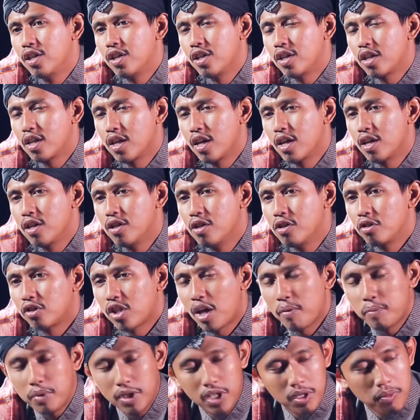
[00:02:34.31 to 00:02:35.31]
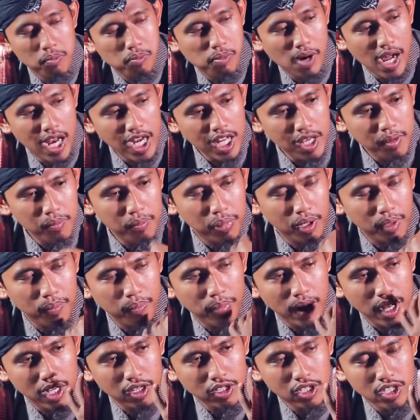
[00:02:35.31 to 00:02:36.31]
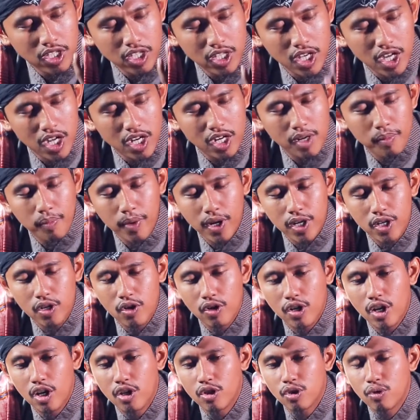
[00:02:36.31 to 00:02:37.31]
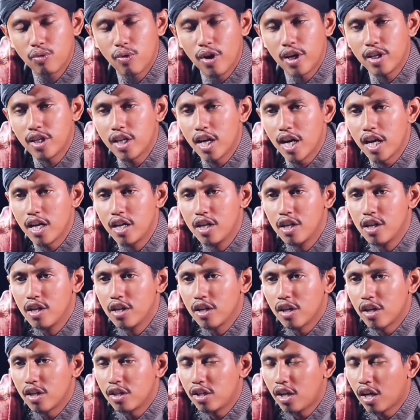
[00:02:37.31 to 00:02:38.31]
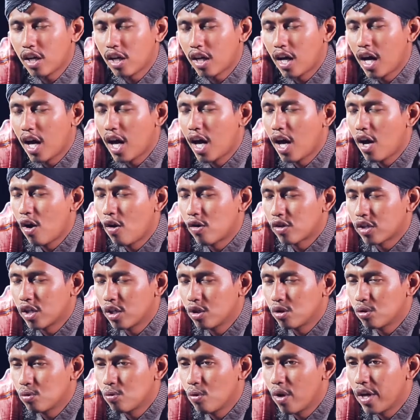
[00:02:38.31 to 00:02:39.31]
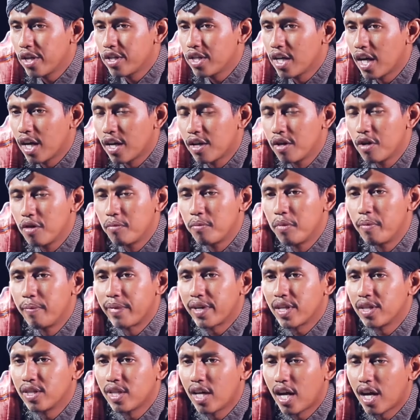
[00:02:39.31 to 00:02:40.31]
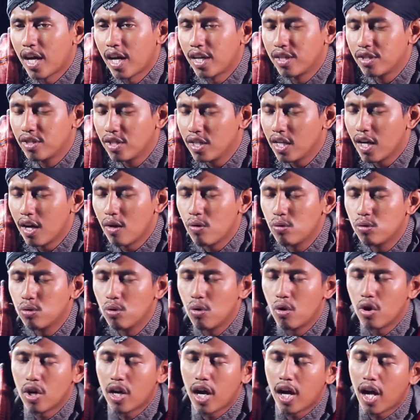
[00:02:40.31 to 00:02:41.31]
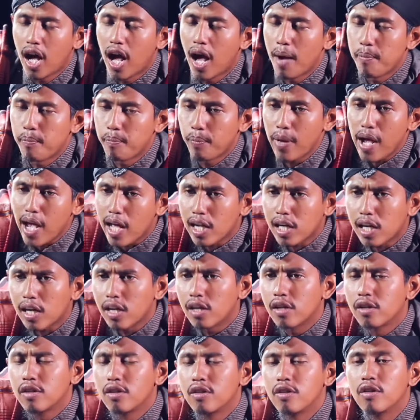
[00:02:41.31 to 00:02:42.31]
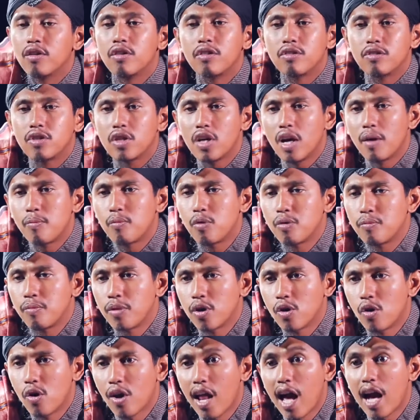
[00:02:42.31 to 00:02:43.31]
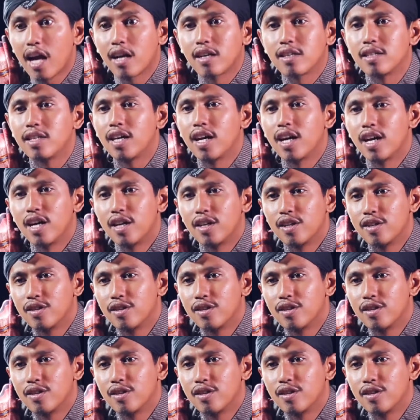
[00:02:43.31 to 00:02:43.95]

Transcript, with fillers: Ya, tapi dibalik berbaktinya kepada orang tuanya ketika orang tuanya memerintahkan dia untuk kaper, dia pun menolaknya.